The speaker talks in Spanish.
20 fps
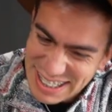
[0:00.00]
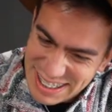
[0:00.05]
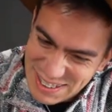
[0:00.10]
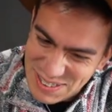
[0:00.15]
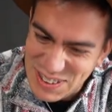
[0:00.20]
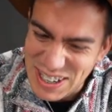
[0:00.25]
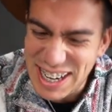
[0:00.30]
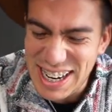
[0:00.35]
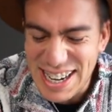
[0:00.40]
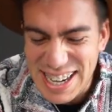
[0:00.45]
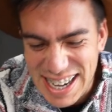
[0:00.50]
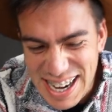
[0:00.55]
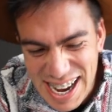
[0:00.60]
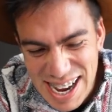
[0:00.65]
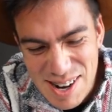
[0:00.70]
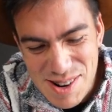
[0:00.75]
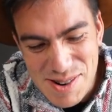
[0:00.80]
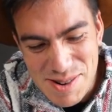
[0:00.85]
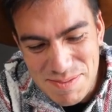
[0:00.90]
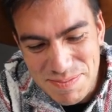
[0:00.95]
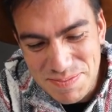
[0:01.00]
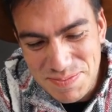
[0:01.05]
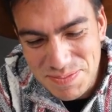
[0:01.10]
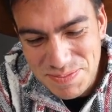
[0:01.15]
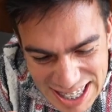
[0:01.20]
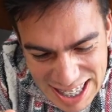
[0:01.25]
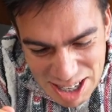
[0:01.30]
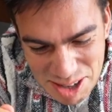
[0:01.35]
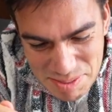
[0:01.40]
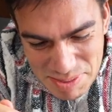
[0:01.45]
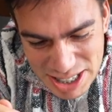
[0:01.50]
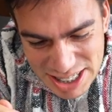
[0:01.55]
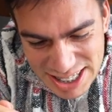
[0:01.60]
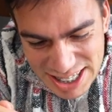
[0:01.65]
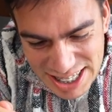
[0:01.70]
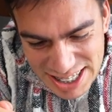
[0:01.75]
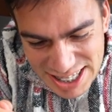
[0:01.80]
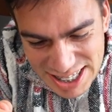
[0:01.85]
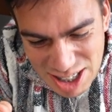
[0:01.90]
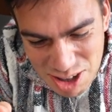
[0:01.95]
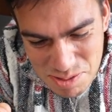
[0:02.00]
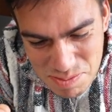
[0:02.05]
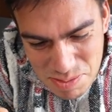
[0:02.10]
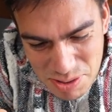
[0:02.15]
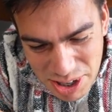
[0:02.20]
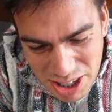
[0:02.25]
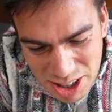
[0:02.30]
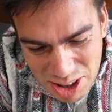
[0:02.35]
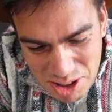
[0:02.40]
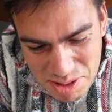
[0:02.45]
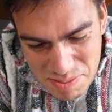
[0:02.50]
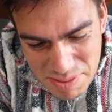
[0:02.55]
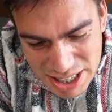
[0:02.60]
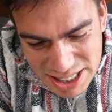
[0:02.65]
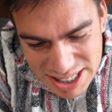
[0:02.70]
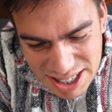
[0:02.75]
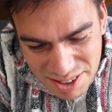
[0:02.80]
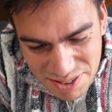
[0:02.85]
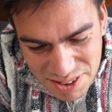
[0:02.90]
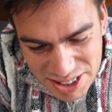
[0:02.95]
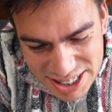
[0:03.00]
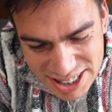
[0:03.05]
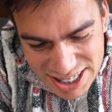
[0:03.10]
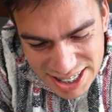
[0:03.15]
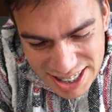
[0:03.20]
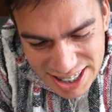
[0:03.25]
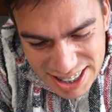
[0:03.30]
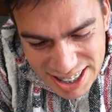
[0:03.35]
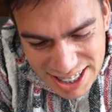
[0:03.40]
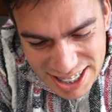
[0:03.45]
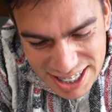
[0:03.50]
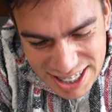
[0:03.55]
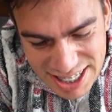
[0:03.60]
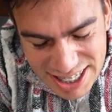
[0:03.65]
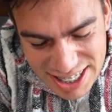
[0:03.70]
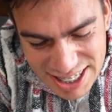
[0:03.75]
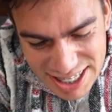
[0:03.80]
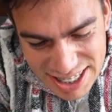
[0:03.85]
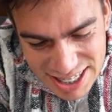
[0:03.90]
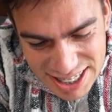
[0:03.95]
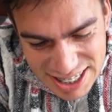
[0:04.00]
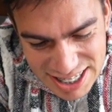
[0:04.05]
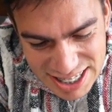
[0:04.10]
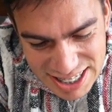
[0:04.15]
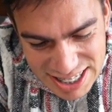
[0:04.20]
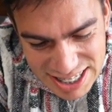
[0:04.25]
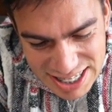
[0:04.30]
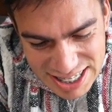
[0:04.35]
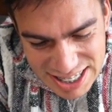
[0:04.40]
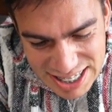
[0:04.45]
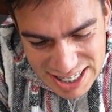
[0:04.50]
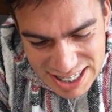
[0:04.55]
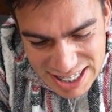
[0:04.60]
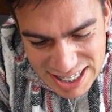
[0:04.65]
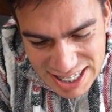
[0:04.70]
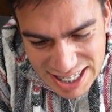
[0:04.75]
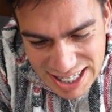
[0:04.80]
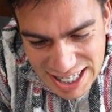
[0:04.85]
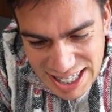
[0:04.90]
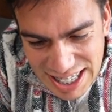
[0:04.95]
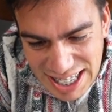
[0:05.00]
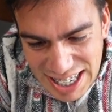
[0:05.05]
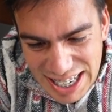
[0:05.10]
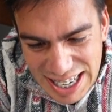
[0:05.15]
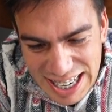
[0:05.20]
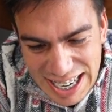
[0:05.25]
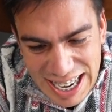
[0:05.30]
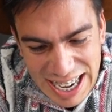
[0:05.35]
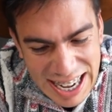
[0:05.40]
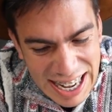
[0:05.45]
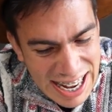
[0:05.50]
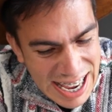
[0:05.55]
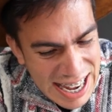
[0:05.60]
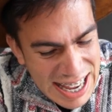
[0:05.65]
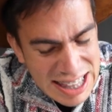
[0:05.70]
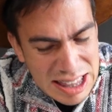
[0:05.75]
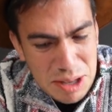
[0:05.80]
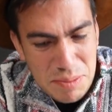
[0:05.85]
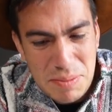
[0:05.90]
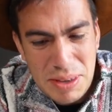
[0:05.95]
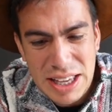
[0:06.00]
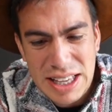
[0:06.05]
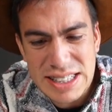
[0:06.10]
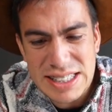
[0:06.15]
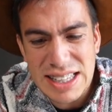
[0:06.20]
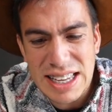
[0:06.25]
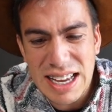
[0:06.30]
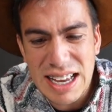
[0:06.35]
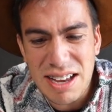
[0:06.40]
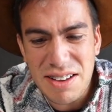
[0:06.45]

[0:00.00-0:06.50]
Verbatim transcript: huele raro. yema sí está un poquito más cafecita. Eh, la clara también está